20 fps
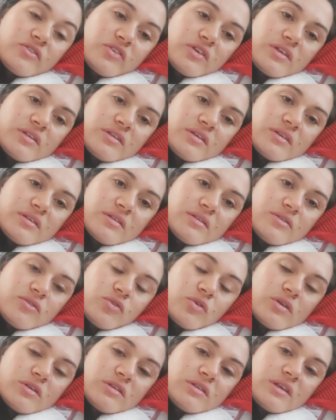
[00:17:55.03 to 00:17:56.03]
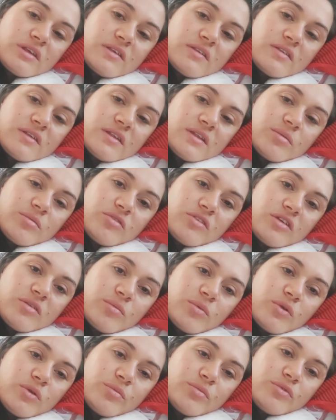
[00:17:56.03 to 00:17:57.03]
Şu anda tek istediğim şey böyle bütün gün
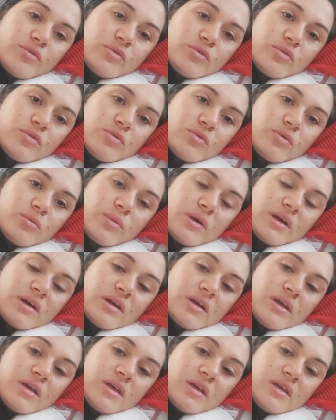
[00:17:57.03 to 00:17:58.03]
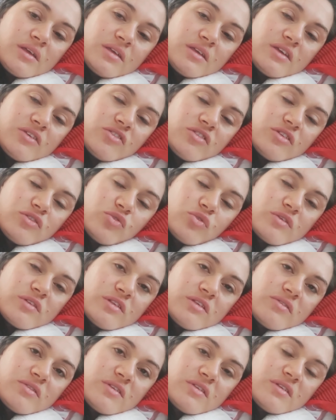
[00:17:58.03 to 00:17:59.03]
uyumak. Gece de çok sivrisinek
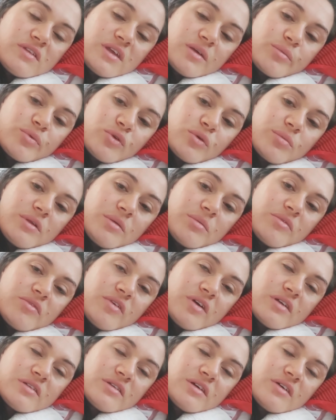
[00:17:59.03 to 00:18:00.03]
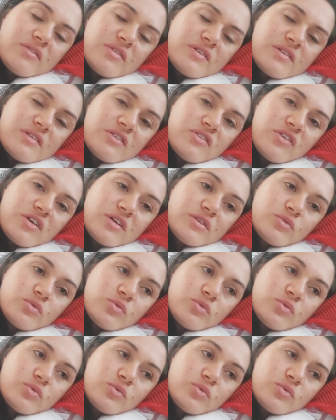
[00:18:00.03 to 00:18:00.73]
problemi vardı. Hava sıcaktı uyuyamadık.